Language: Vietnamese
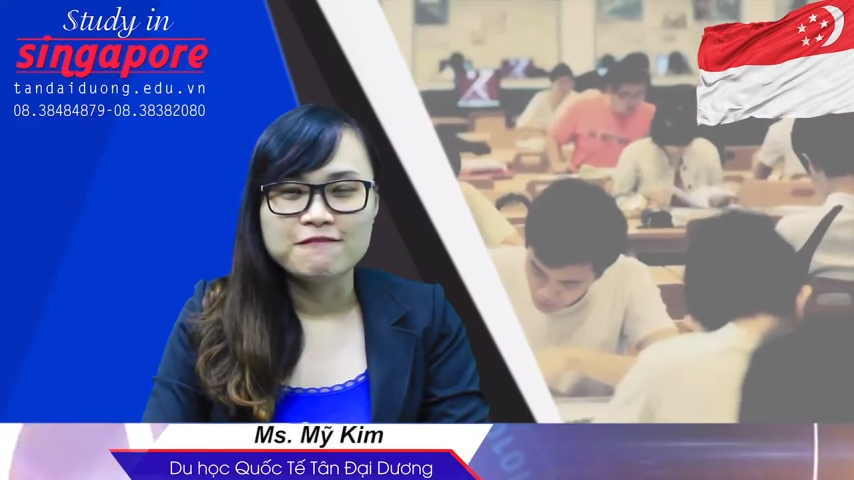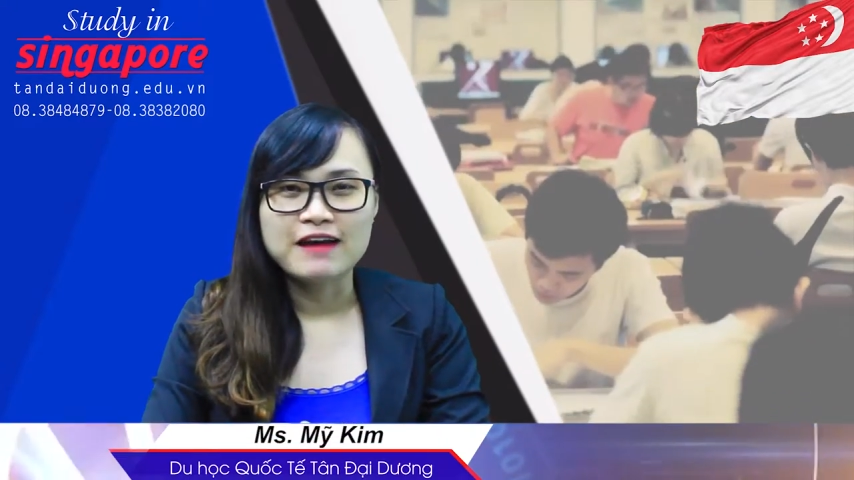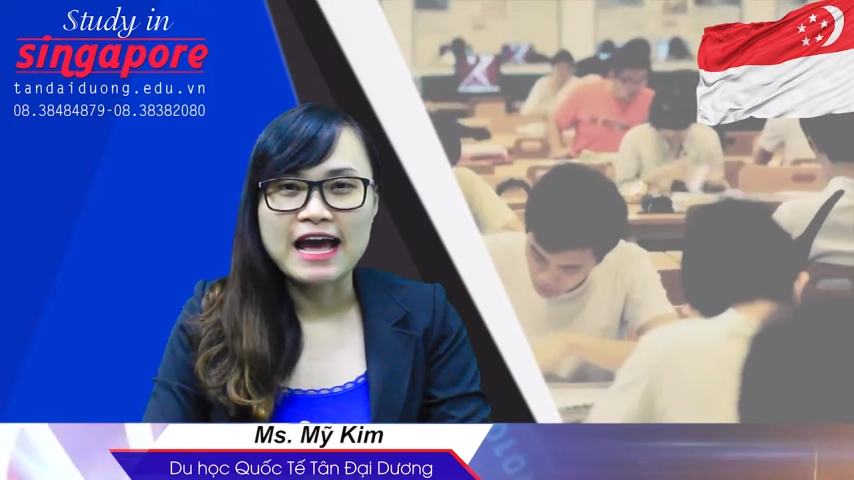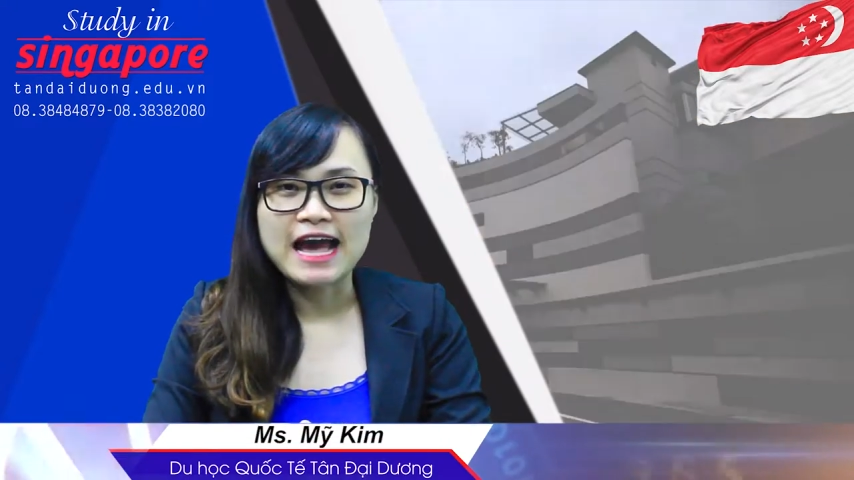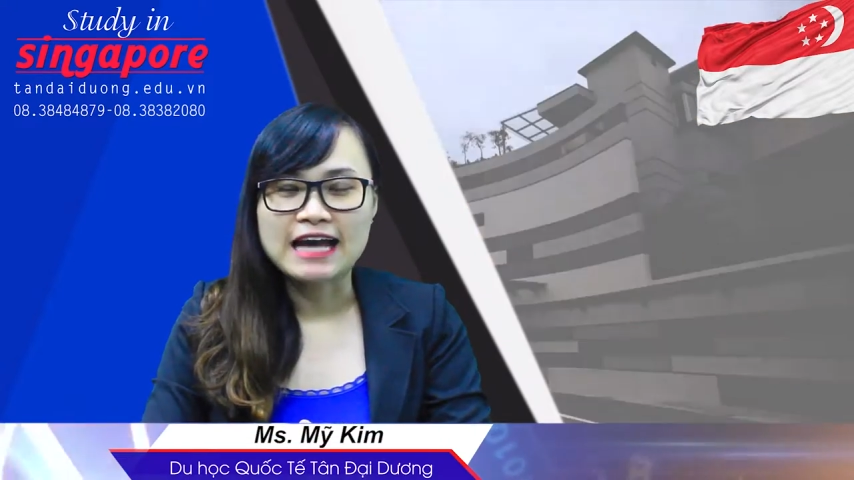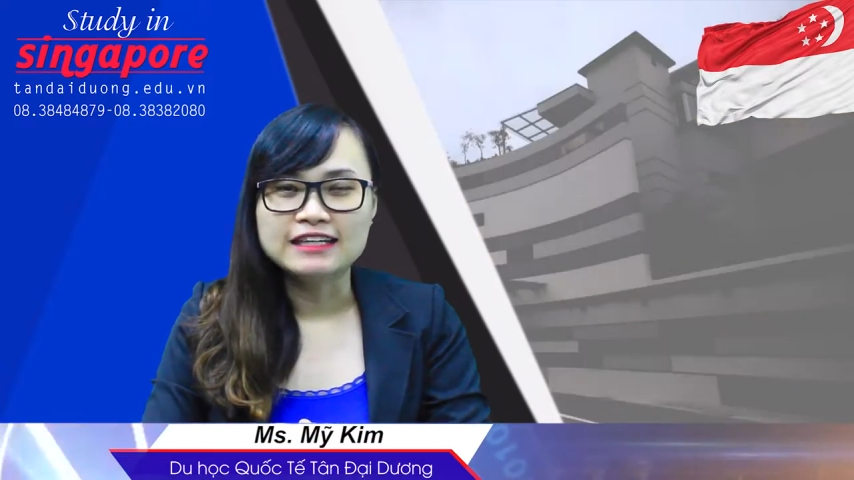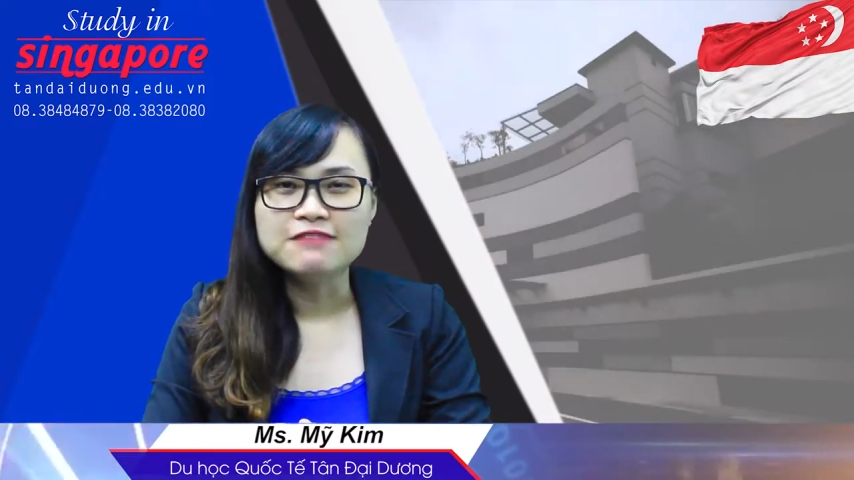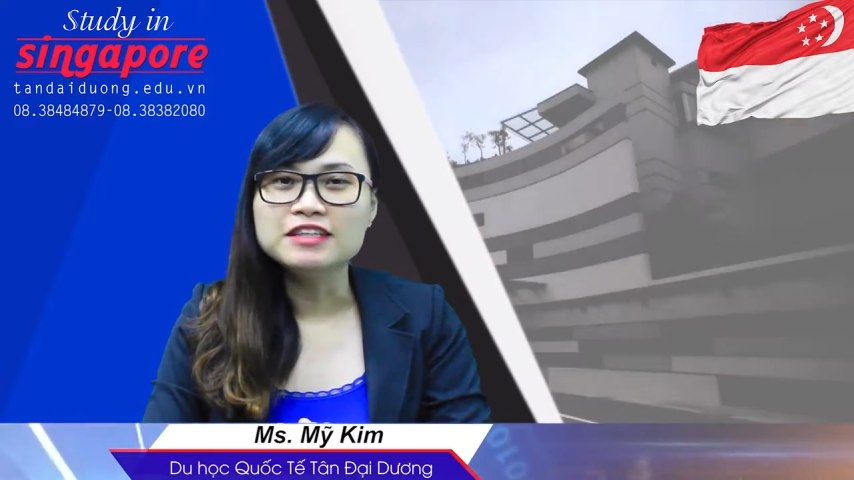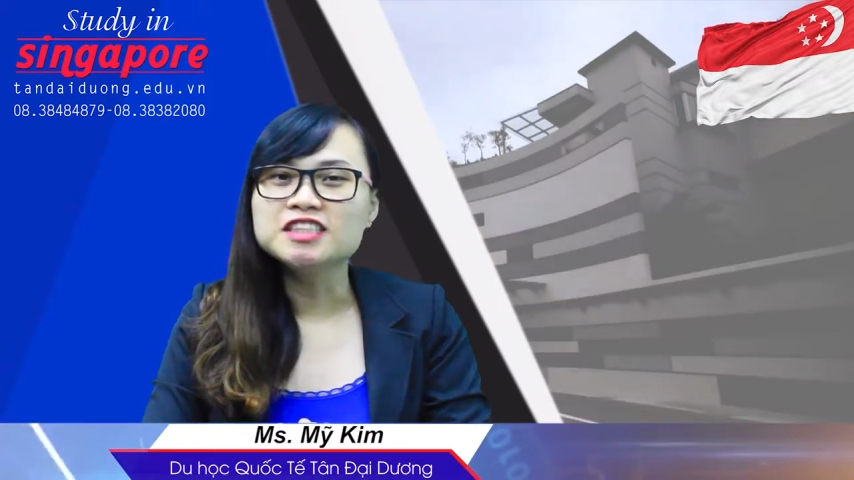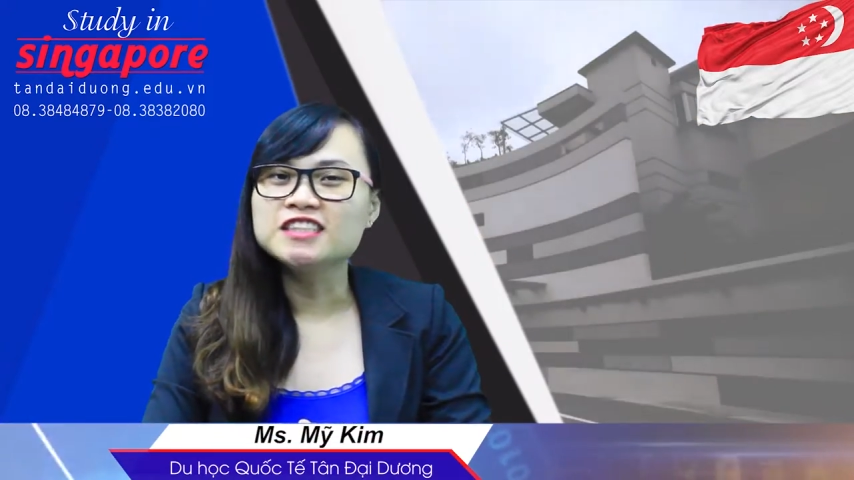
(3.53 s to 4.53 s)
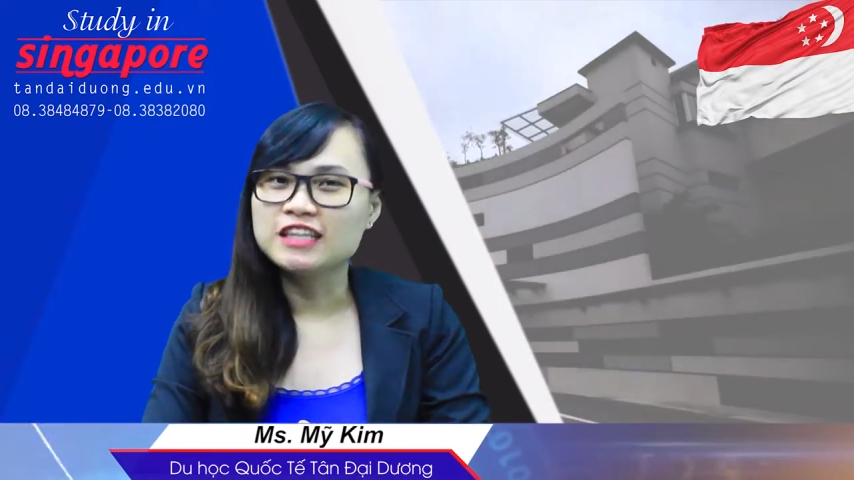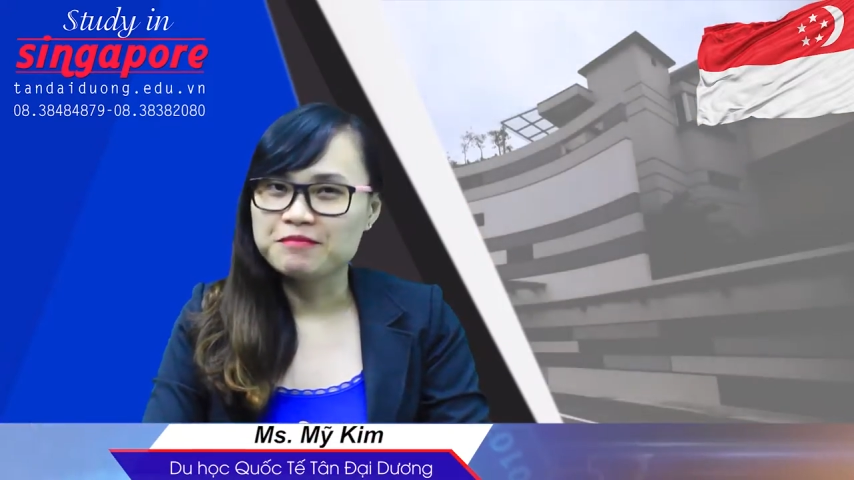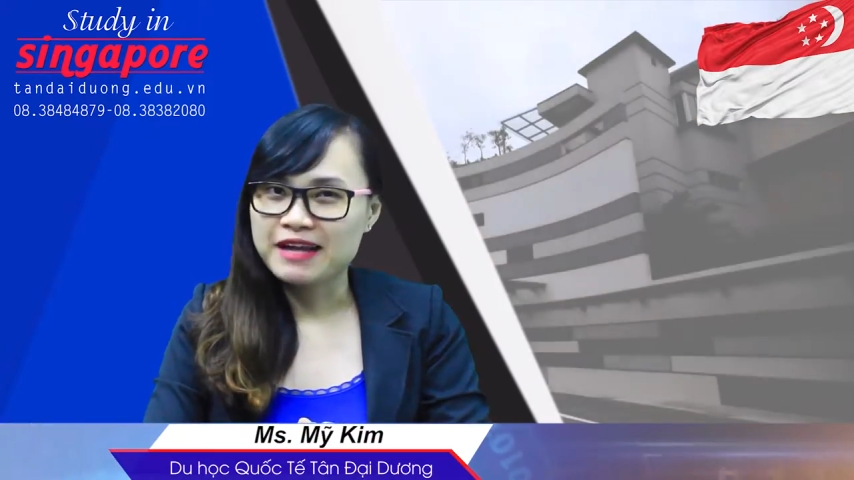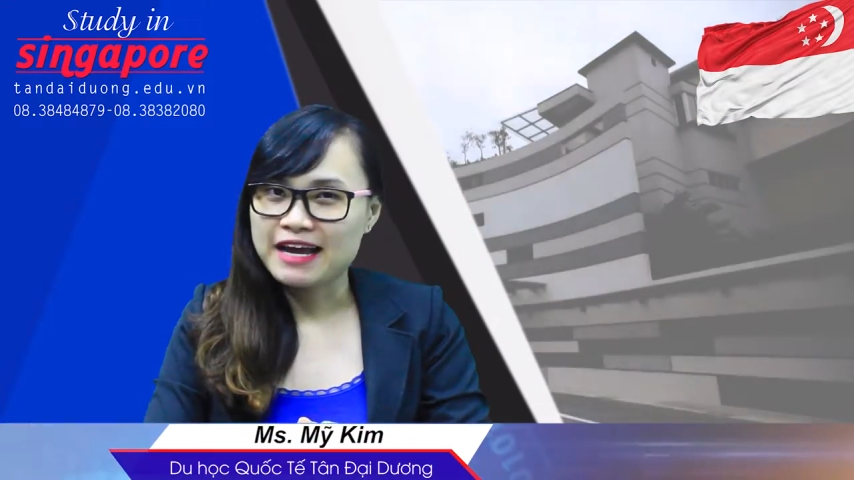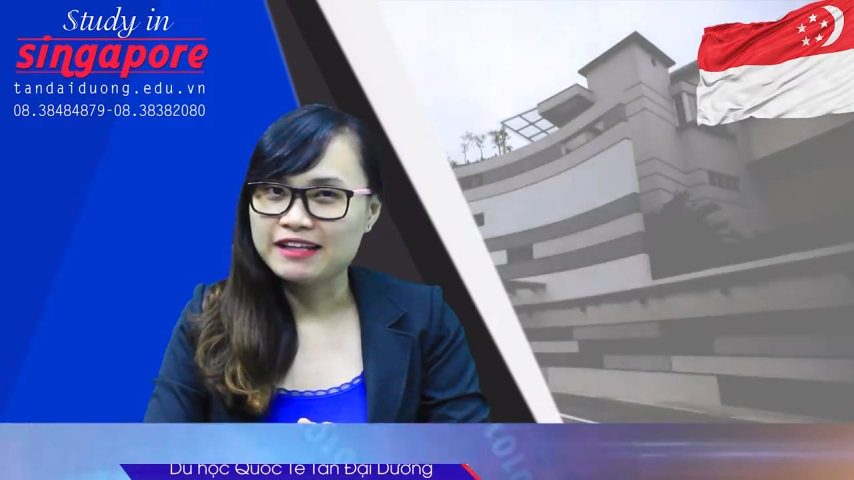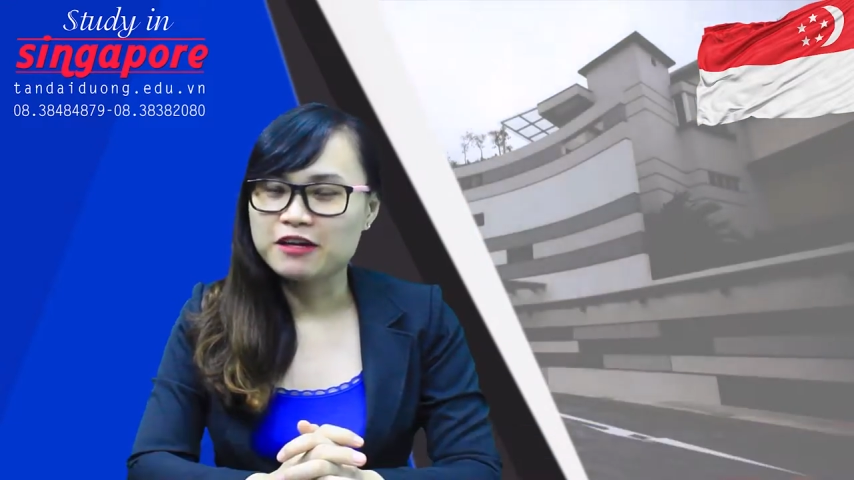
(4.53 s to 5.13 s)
và đến với chương trình hôm nay